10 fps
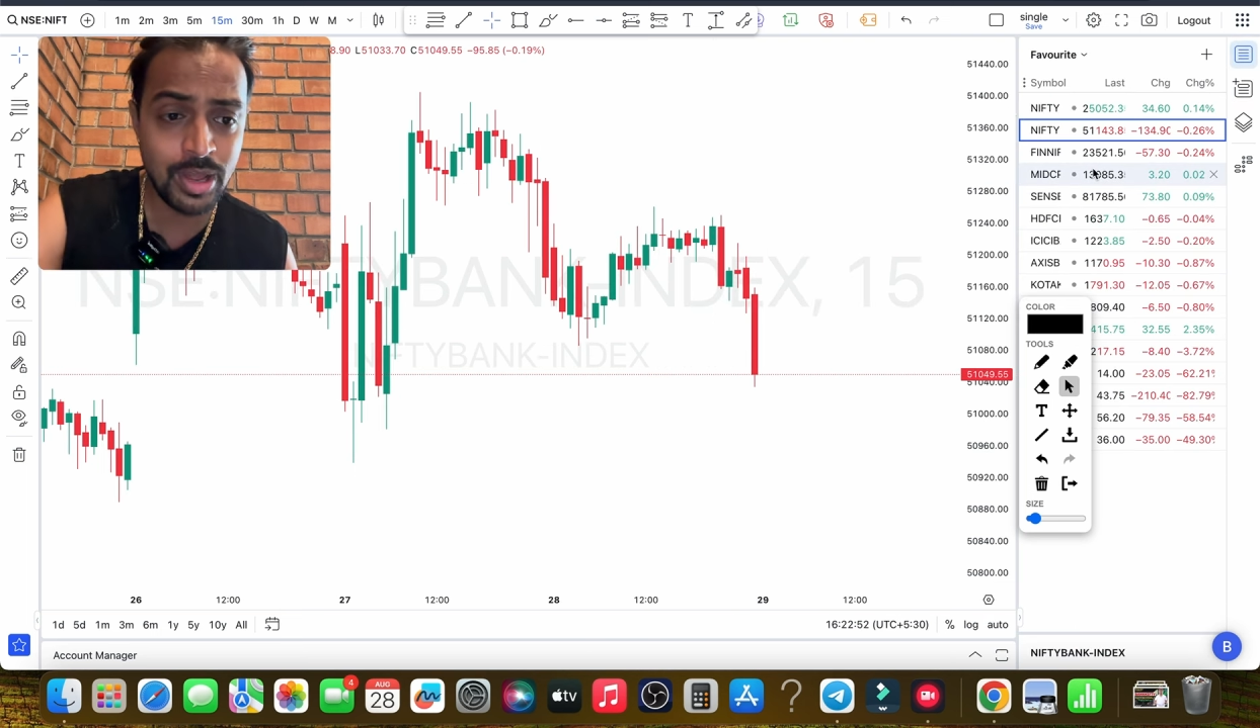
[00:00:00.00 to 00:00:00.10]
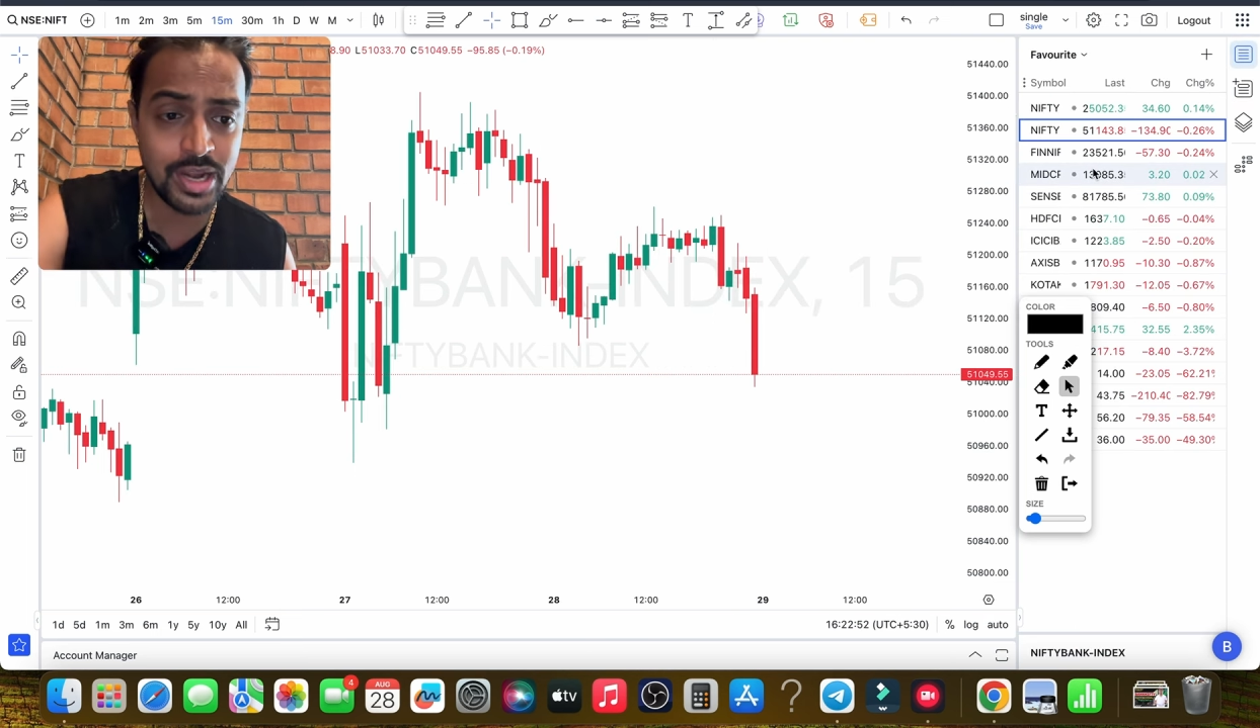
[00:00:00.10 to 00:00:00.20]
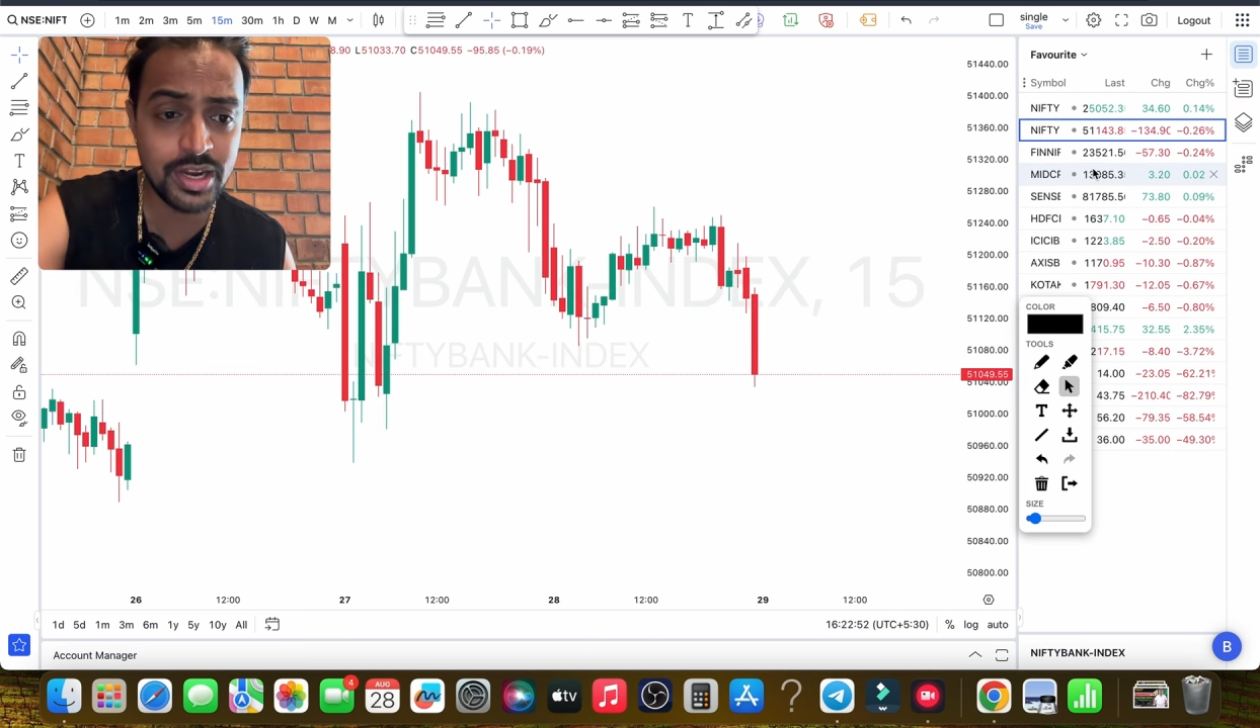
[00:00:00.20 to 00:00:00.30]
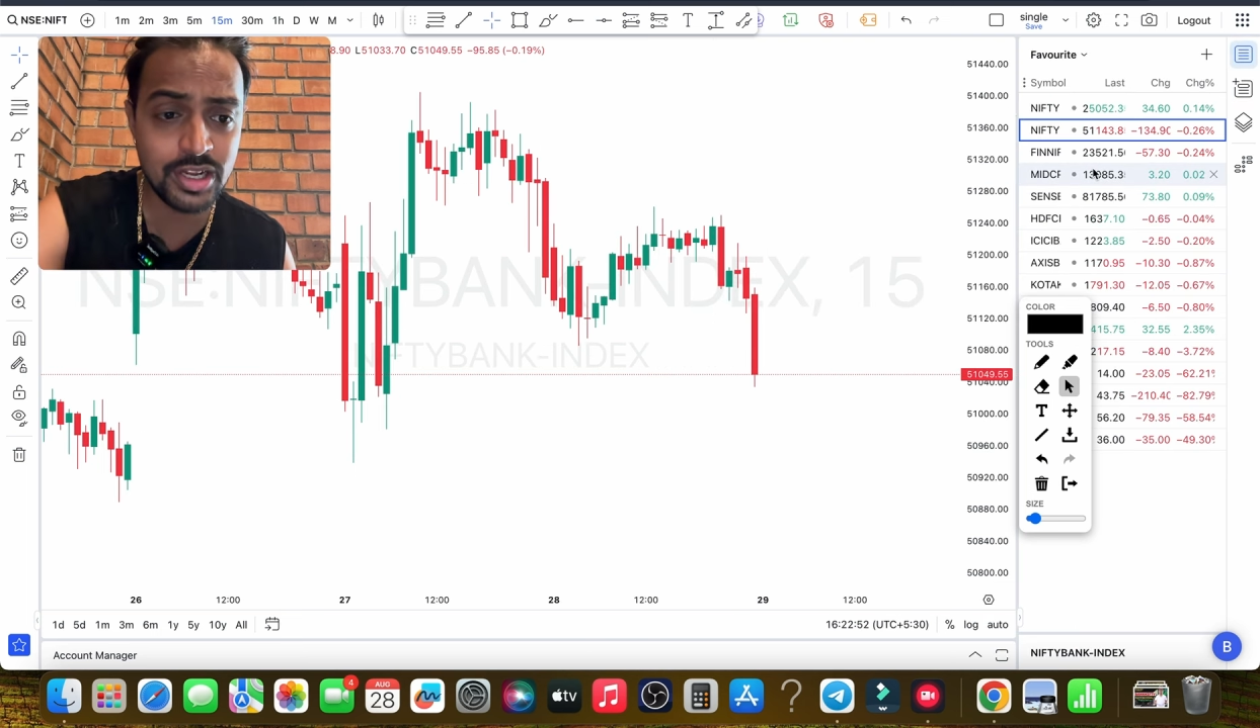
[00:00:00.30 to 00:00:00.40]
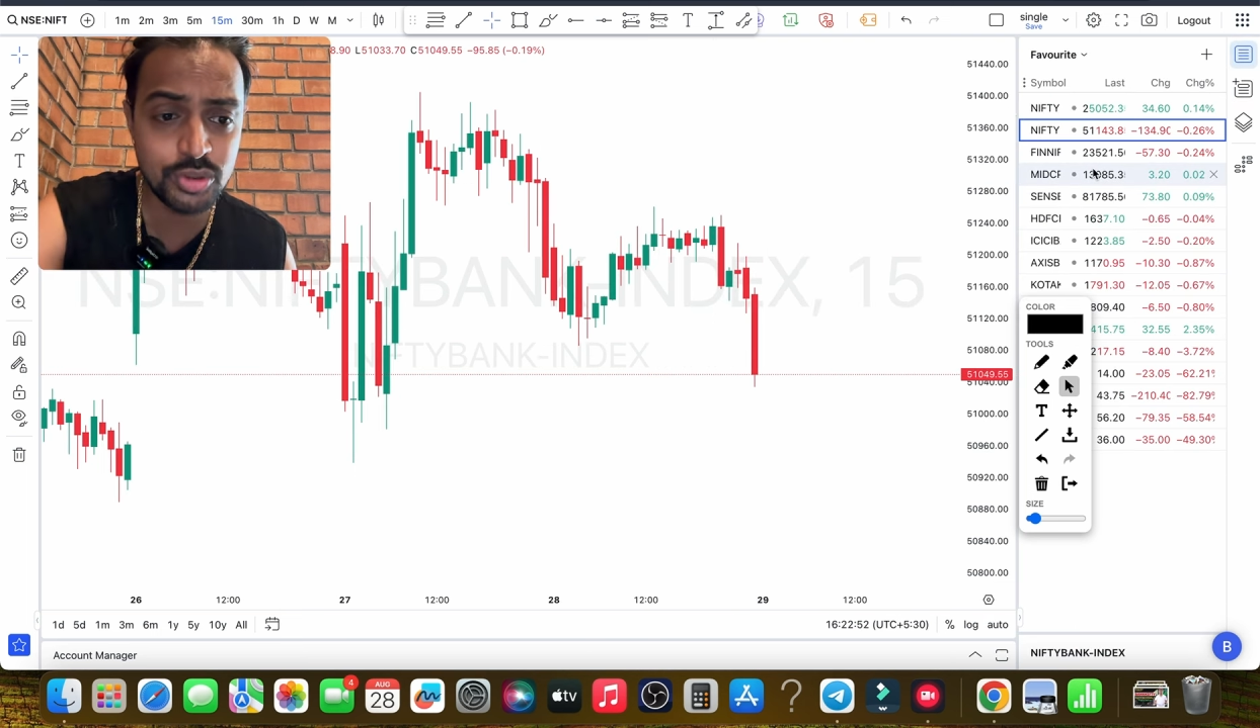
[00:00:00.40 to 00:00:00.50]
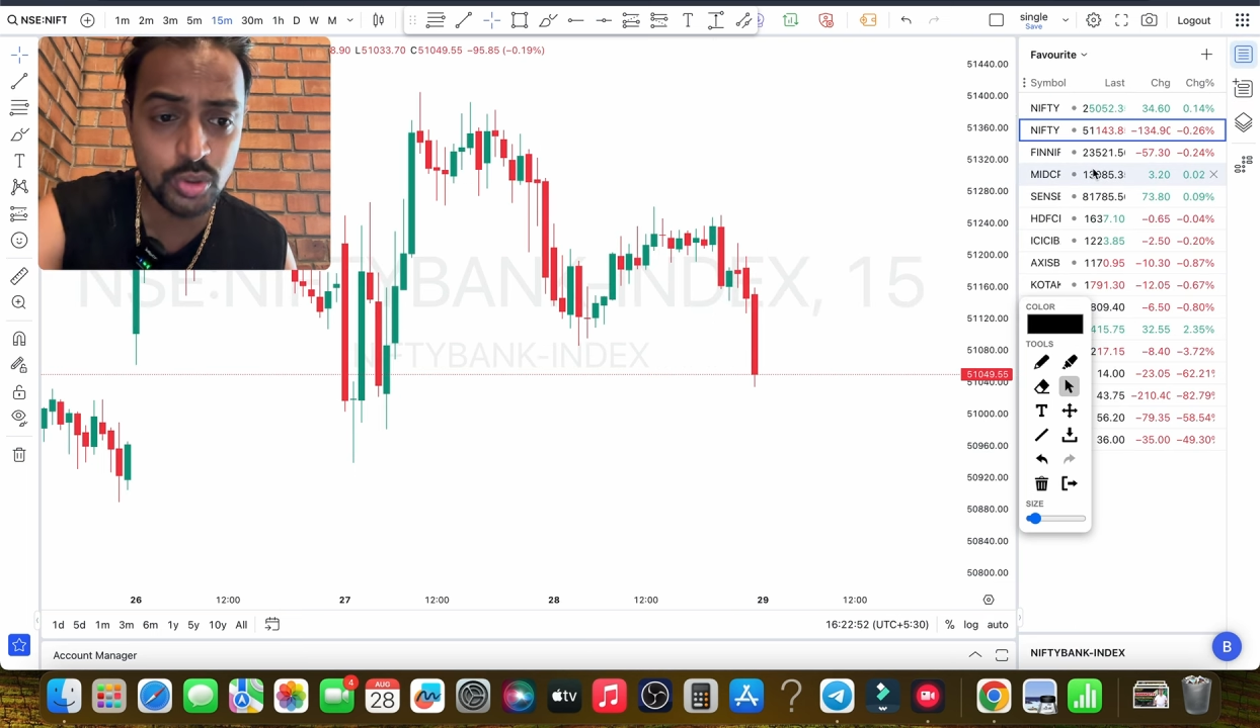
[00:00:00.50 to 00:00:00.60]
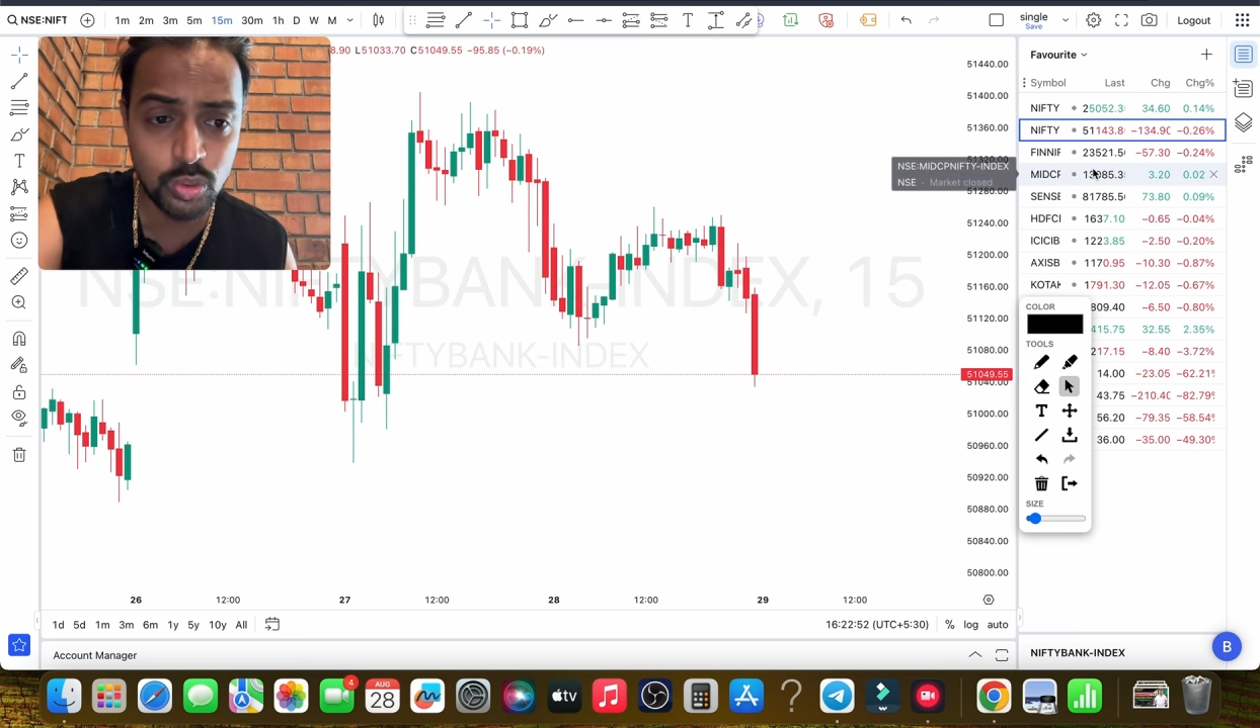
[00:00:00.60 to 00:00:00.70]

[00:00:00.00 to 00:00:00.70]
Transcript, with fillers: मार्केट का जो